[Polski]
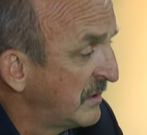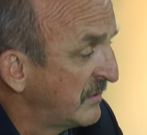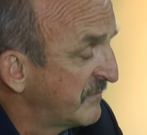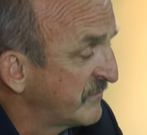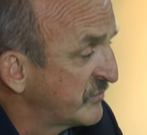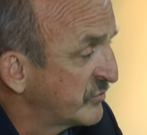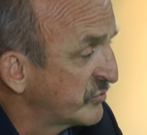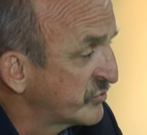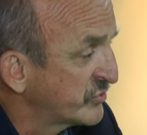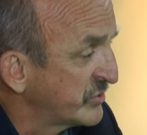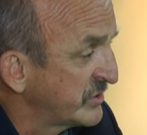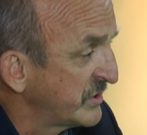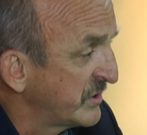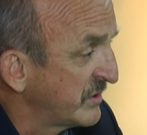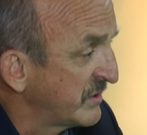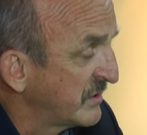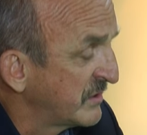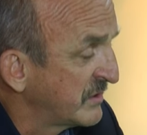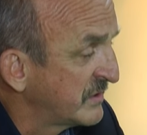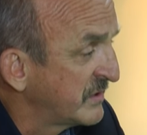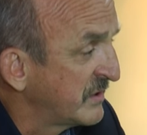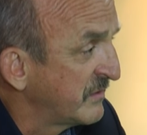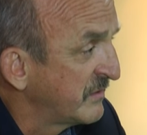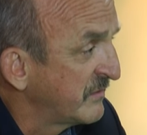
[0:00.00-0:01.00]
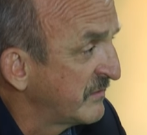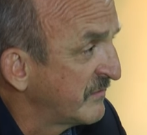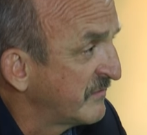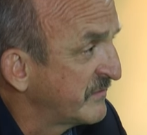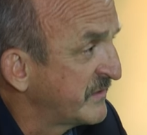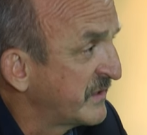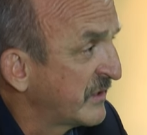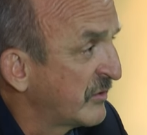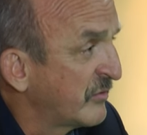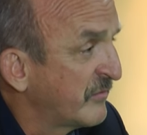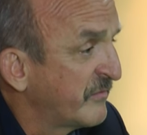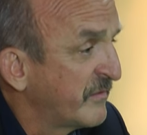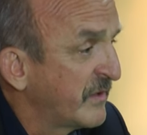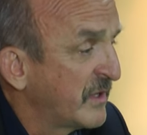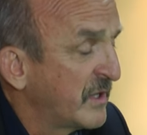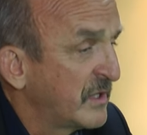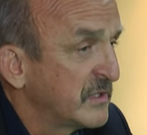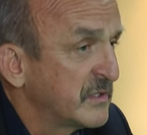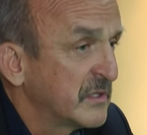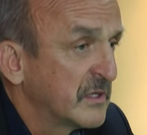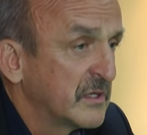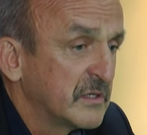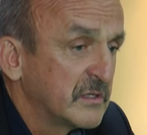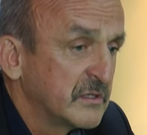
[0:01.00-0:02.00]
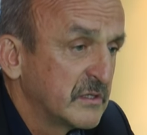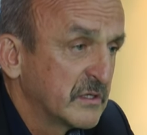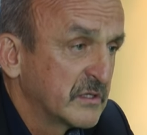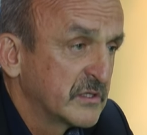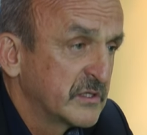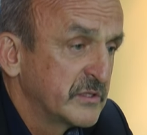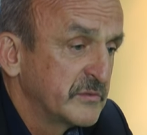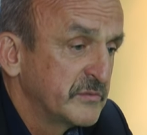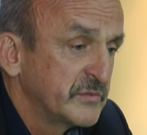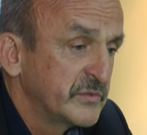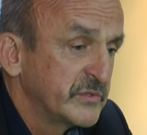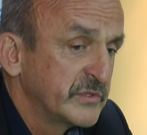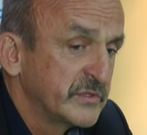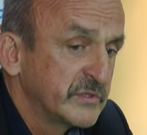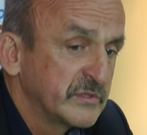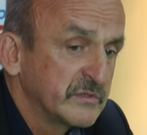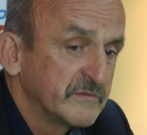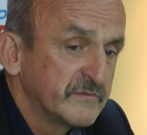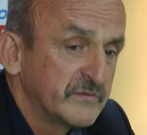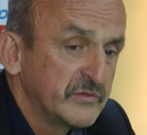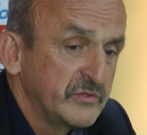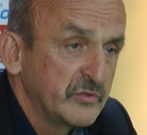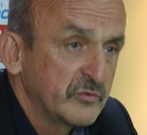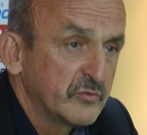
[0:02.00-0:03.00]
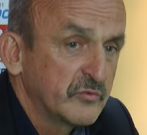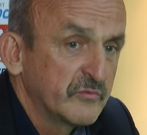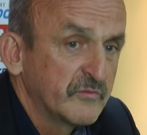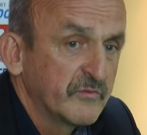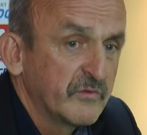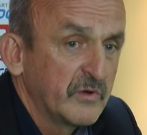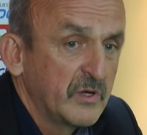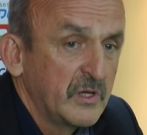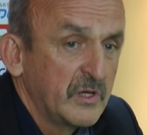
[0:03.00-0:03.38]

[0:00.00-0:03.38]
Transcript: w drużynie tej, tego wahania, jak gdyby wyników